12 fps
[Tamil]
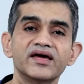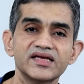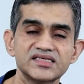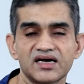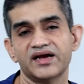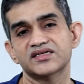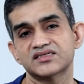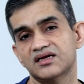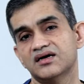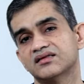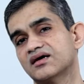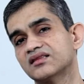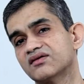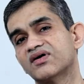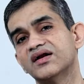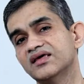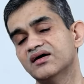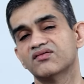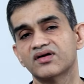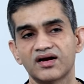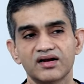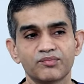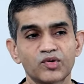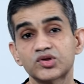ஏஜ் ஆகிடுச்சுன்னா அந்த வலியை
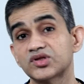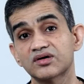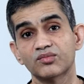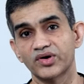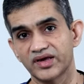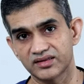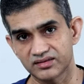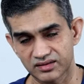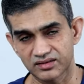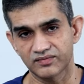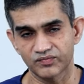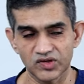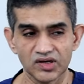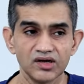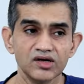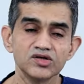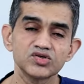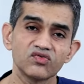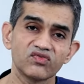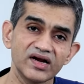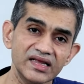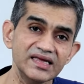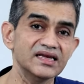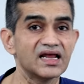அவங்களால பொறுத்துக்க முடியாது ஸோ
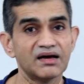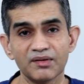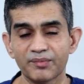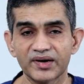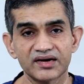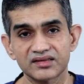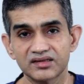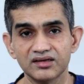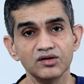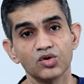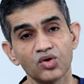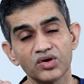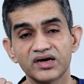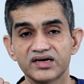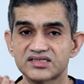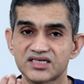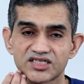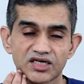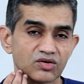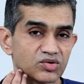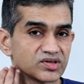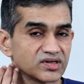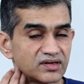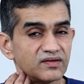வலி இல்லாமல் பண்ணுறதுக்கு லோக்கல் அனஸ்தீஷியா
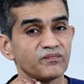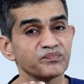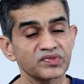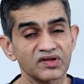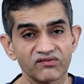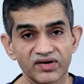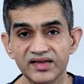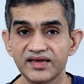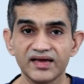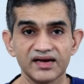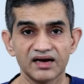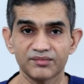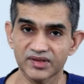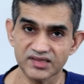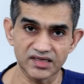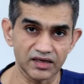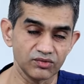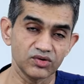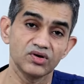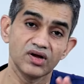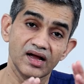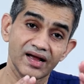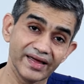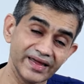கொடுத்துட்டு வலியே இல்லாமல் தான் செய்வோம்
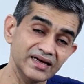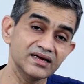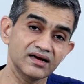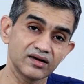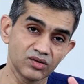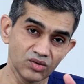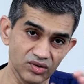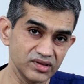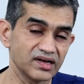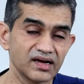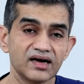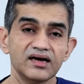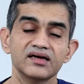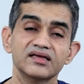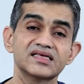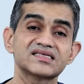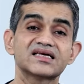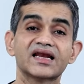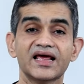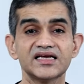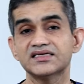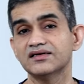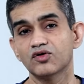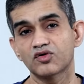இன் கூடுதலாக இந்த
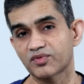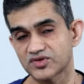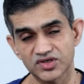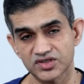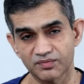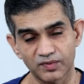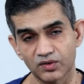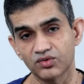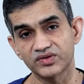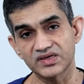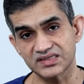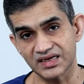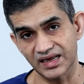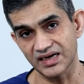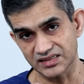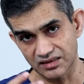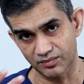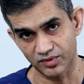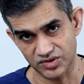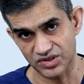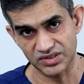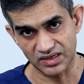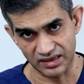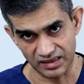செனேஷன் ஒரு ப்ரொசீஜர் பண்ணுவோம் இந்த செனேஷன்
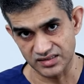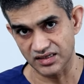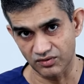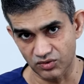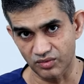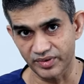ப்ரொசீஜரில் என்ன செய்வோம்